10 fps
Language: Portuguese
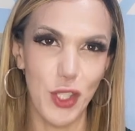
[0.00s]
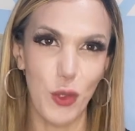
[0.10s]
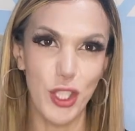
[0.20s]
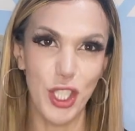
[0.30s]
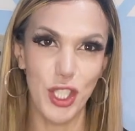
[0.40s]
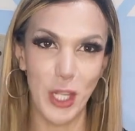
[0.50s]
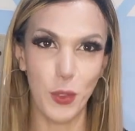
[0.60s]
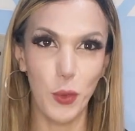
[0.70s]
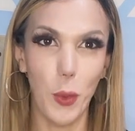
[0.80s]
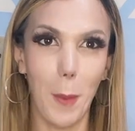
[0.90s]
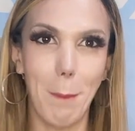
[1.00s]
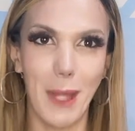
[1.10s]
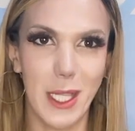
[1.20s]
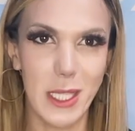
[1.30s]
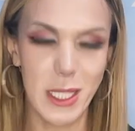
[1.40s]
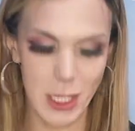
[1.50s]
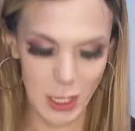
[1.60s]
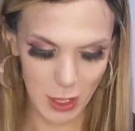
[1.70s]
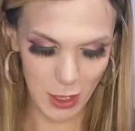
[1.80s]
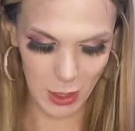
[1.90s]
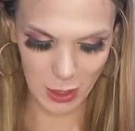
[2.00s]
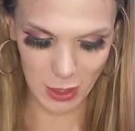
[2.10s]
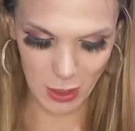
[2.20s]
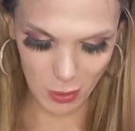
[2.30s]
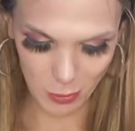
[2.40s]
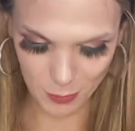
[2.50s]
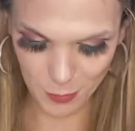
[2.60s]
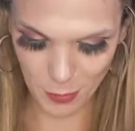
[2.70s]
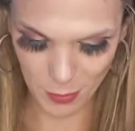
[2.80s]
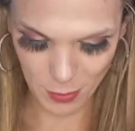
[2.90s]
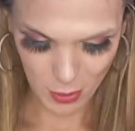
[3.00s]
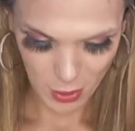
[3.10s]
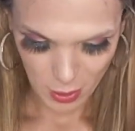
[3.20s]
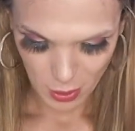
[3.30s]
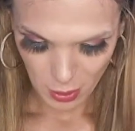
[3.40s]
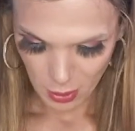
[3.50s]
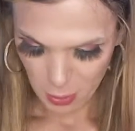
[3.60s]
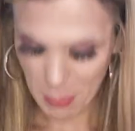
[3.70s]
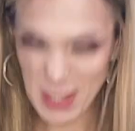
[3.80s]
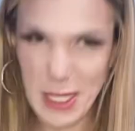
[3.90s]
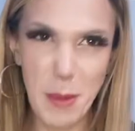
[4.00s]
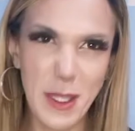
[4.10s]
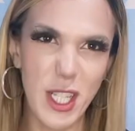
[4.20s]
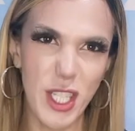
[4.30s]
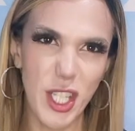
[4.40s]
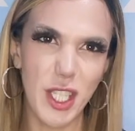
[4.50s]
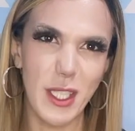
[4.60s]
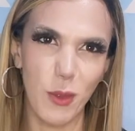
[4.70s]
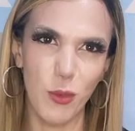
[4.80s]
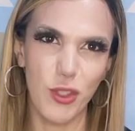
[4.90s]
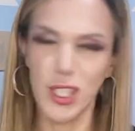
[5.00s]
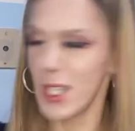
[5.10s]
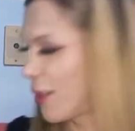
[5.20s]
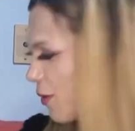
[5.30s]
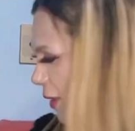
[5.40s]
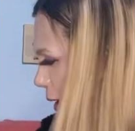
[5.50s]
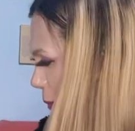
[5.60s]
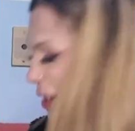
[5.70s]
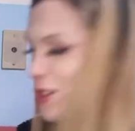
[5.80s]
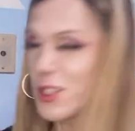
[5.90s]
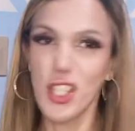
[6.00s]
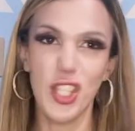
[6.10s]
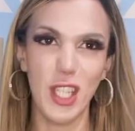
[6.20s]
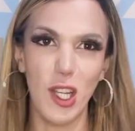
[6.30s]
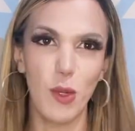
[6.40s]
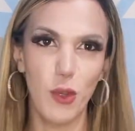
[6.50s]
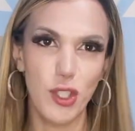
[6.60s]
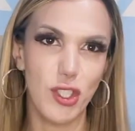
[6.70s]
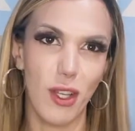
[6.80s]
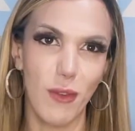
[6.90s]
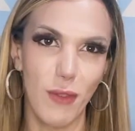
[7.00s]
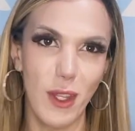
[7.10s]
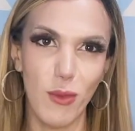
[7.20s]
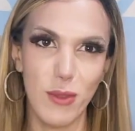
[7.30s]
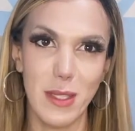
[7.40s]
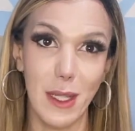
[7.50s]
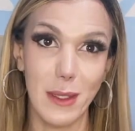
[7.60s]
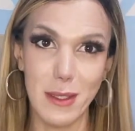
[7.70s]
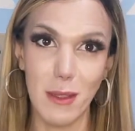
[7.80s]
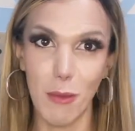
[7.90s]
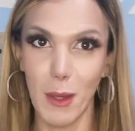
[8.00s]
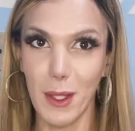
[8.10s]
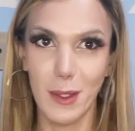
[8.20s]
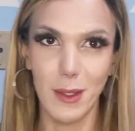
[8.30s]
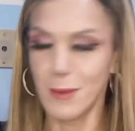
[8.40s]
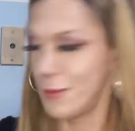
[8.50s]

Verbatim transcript: Hoje em dia é todo no Pix. Então. Mas sempre tem gente que anda com dinheiro, né? Mas em dinheiro hoje eu só vim com 150.